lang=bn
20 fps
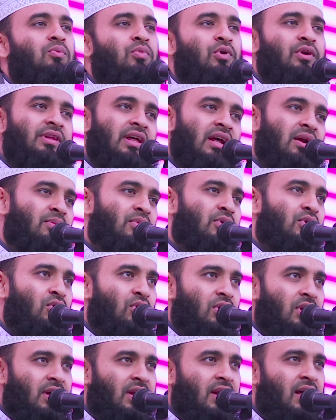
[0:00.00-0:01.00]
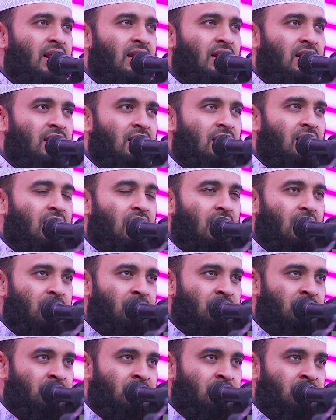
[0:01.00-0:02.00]
পড়তে আরম্ভ করলেন
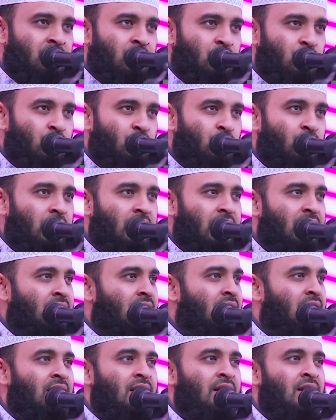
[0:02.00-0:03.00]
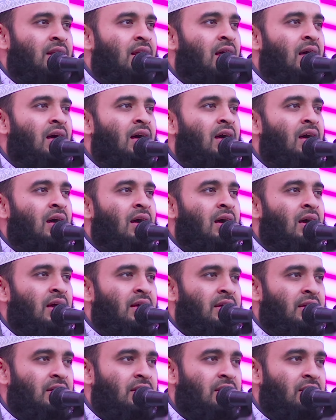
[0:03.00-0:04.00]

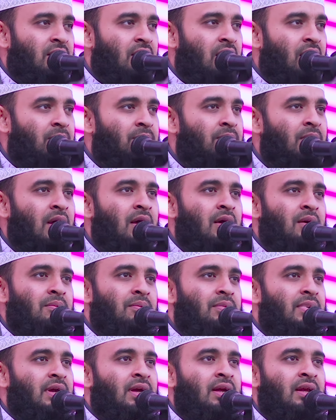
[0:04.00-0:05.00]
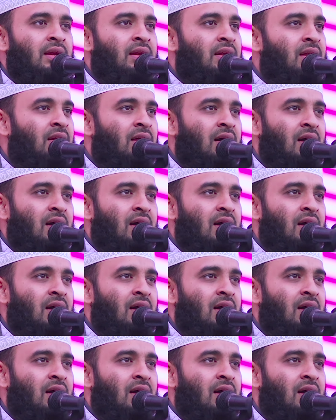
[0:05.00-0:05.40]
আলহামদুলিল্লাহি রাব্বিল